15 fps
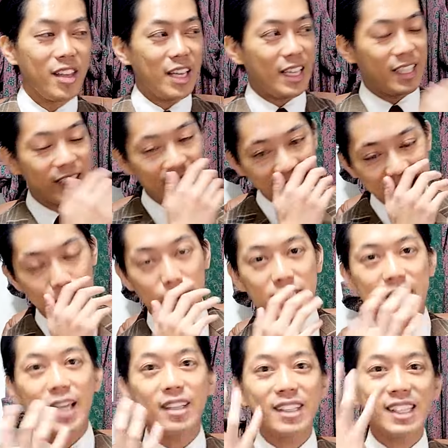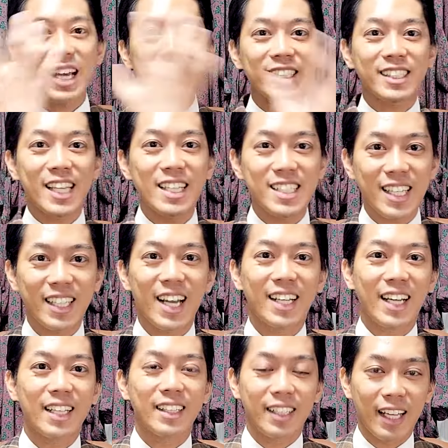いや、いかえばセンター試験世
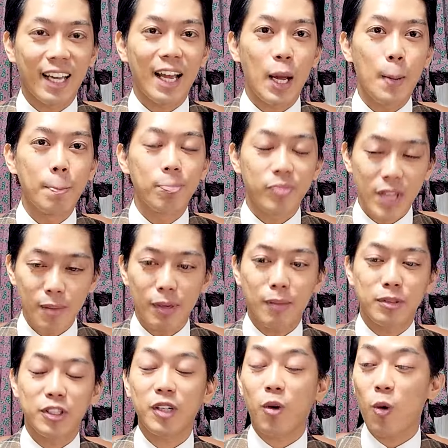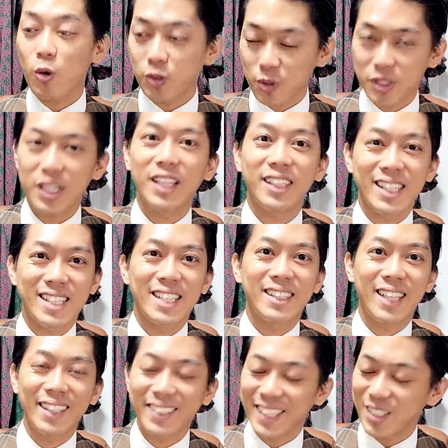代なんで、ね、まあ、高卒なんで
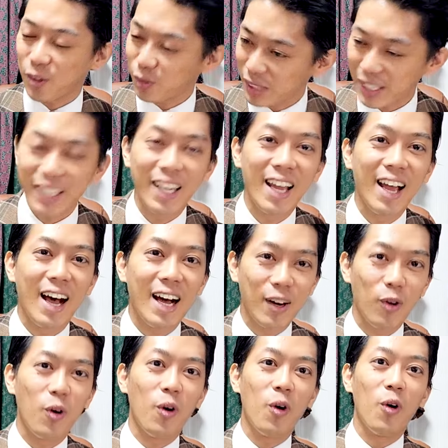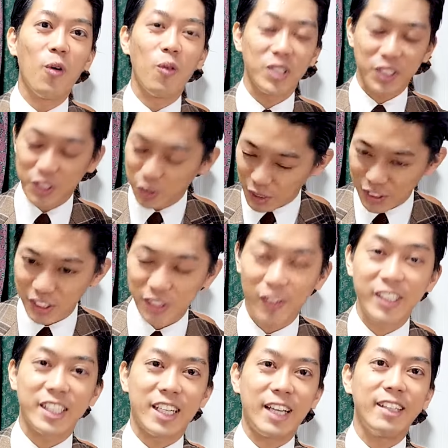センター試験そんなに、あのー、詳しいって
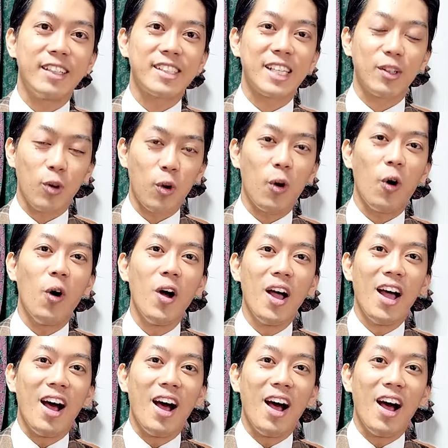わけじゃないですけど、